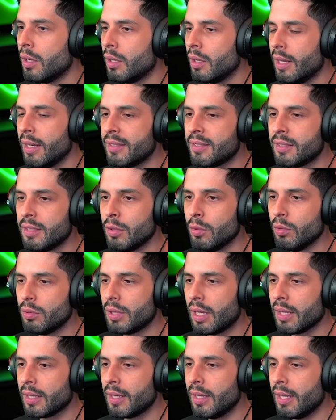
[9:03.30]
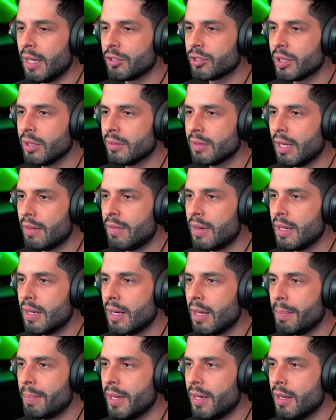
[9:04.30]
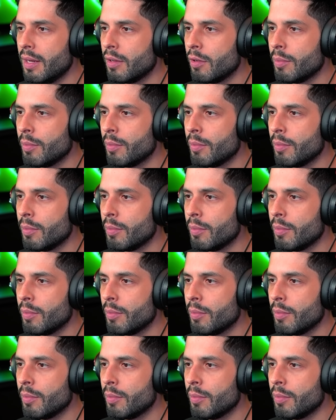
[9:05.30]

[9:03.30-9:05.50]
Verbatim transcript: Esse Ultra aqui, acho que não tá valendo a pena não,